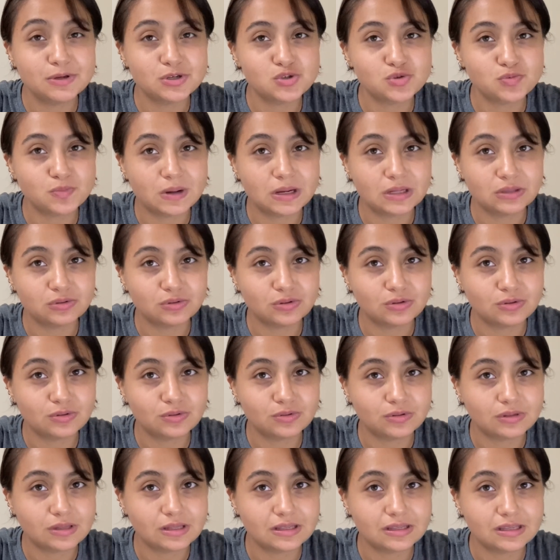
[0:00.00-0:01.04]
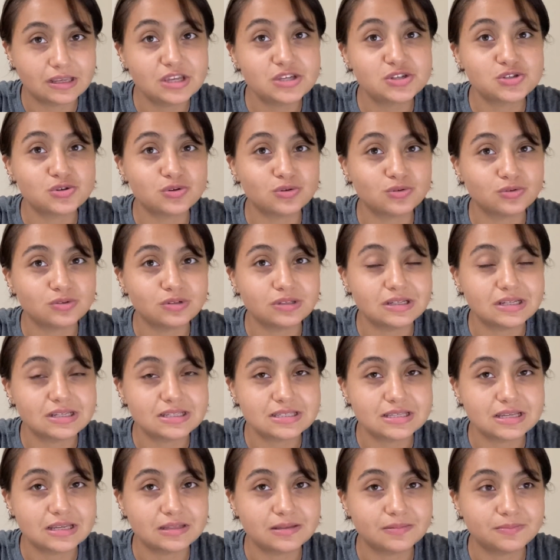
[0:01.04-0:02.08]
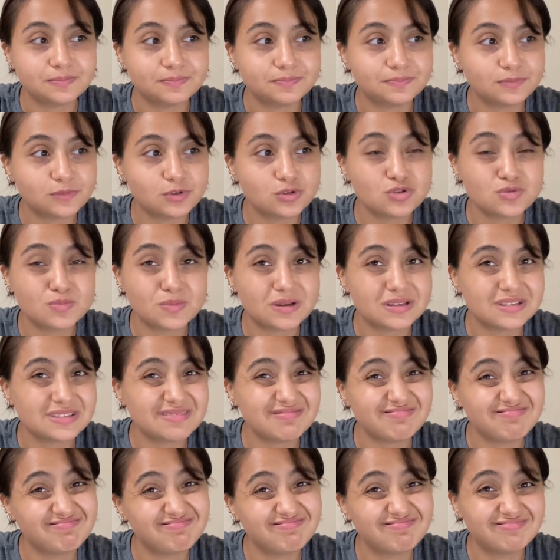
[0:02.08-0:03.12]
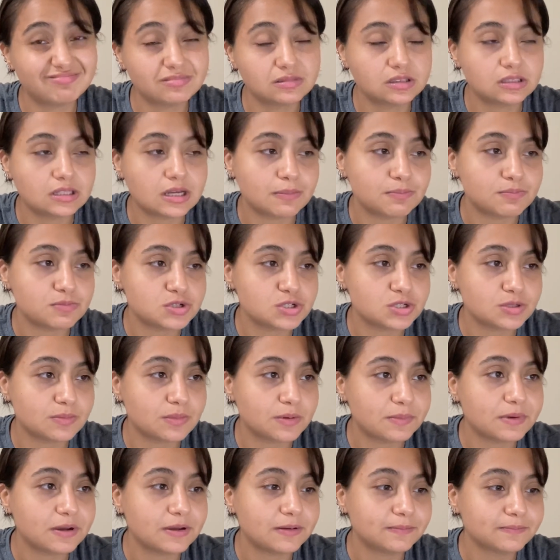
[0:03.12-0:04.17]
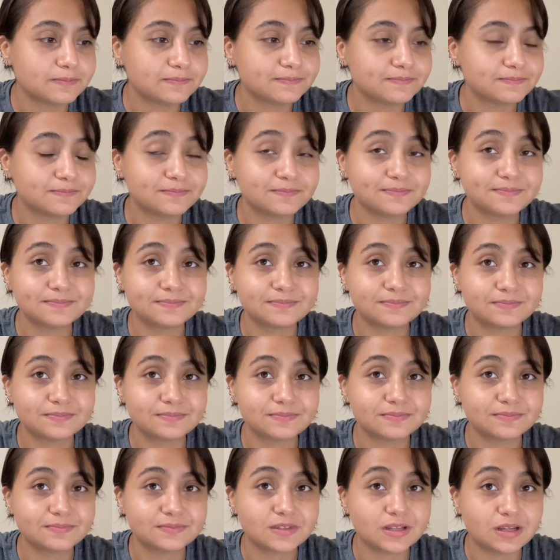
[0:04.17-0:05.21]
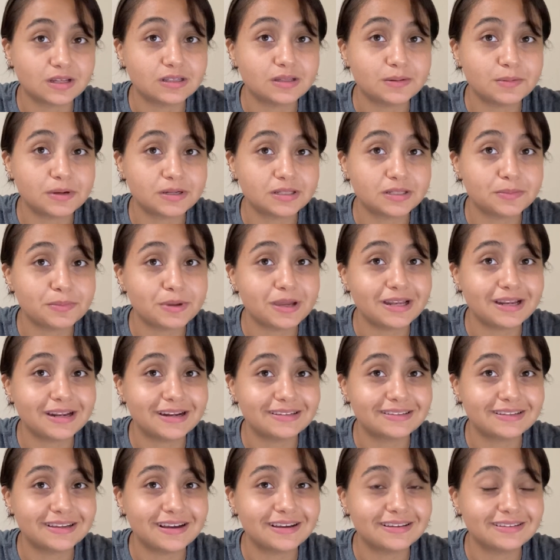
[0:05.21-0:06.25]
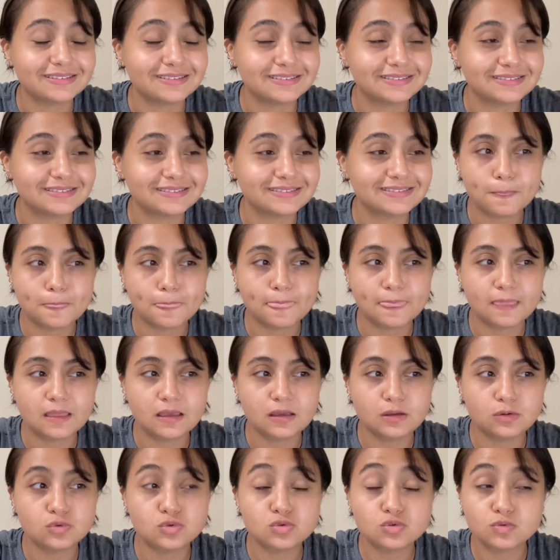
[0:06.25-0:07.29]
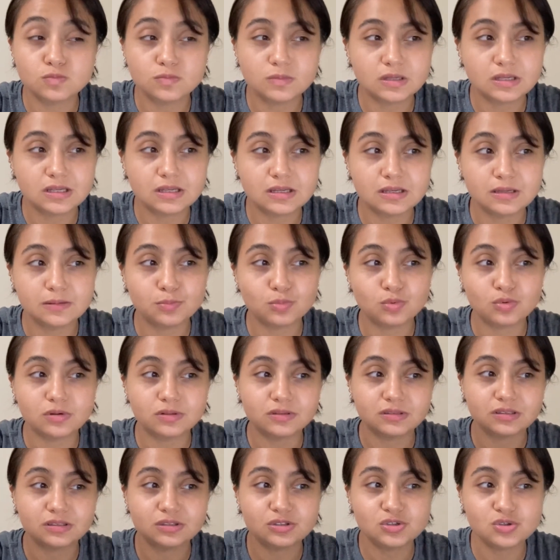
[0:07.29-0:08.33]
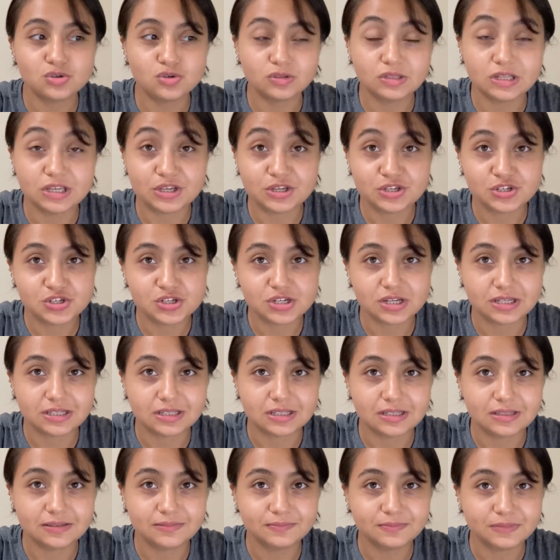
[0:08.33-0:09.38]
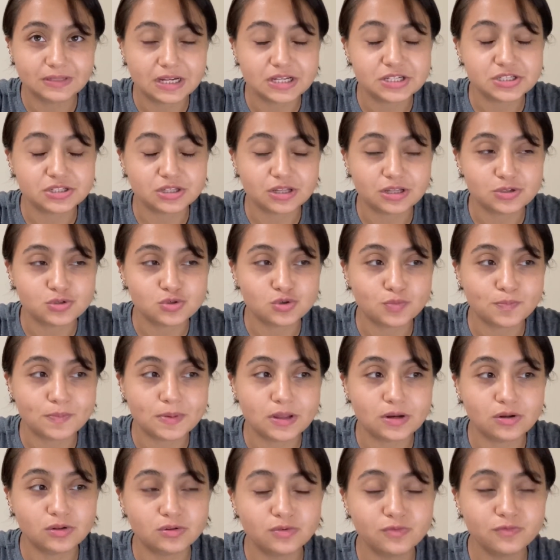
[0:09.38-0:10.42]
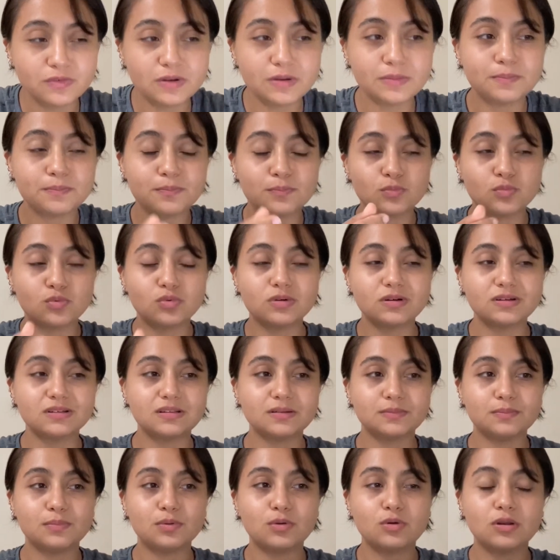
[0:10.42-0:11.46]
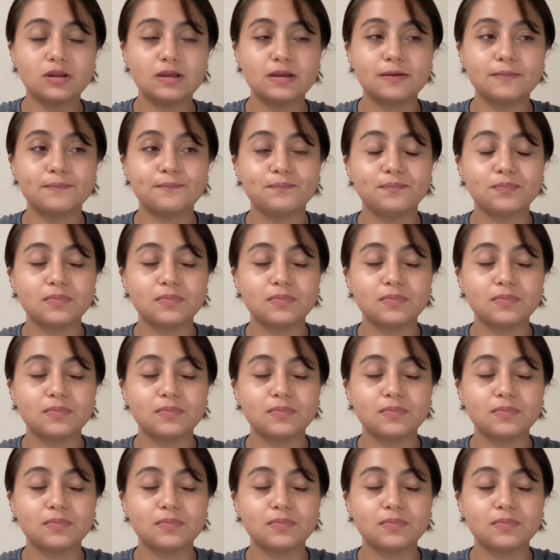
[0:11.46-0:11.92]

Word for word: şu pantolonu dedi. Keşke onu dinleseydim. O zaman sen hmm, yapmıştım ama adam haklı beyler dağılın. E, üstümdeki bu arada tişört eşekli. Gerçekten çok beğendim ve bu arada böyle